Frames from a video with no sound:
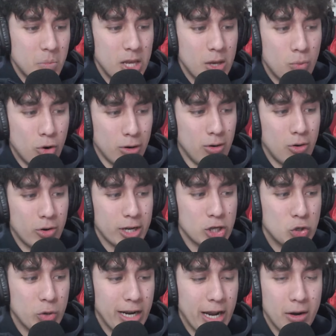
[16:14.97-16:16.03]
Y bueno, lo que
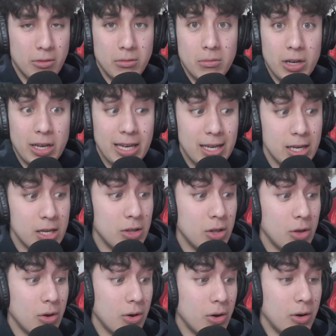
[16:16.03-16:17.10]
suena, ¿no?
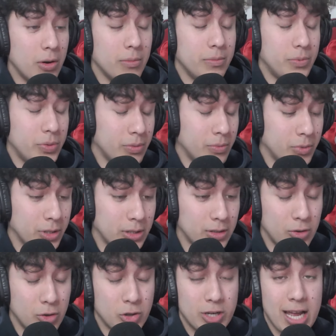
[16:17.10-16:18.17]
Guido, pues
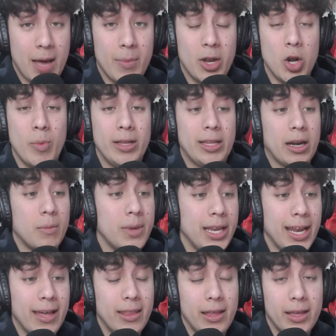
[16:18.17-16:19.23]
no sé, a mí no me
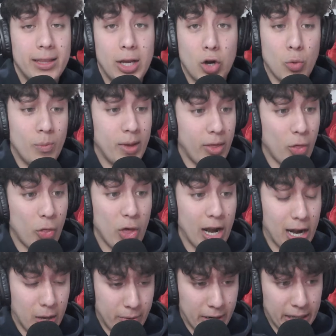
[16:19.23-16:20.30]
termina de convencer,
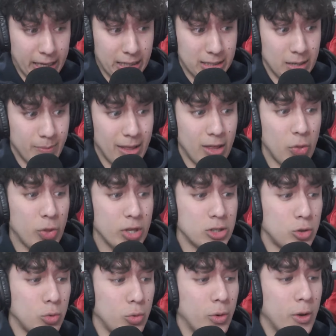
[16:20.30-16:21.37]
la verdad. Si me
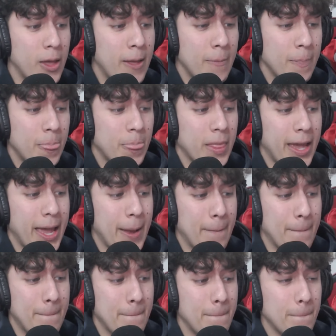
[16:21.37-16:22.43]
dices tú,
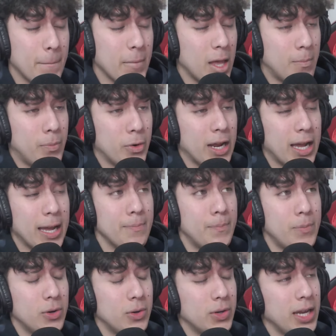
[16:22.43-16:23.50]
Em, por
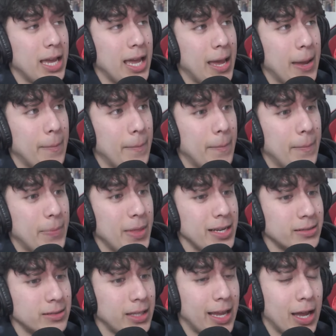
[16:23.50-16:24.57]
ejemplo, em,
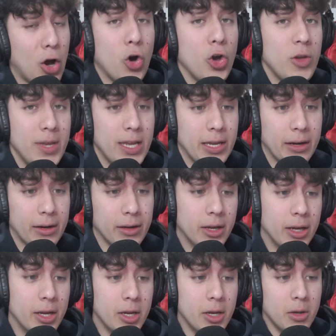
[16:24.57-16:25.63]
este, Joyvier,
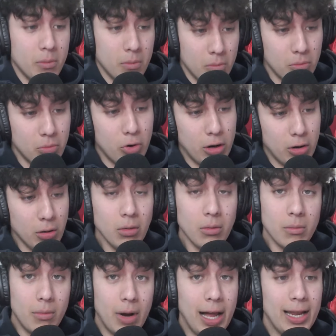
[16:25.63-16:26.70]
Bueno,
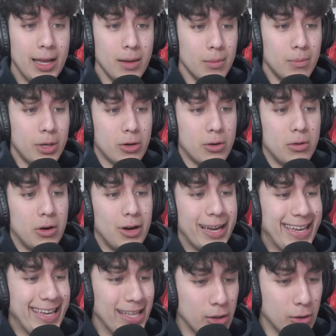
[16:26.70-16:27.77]
vale, pero
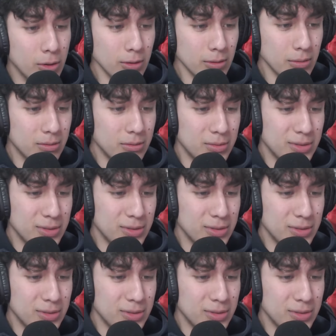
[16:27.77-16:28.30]
Guido,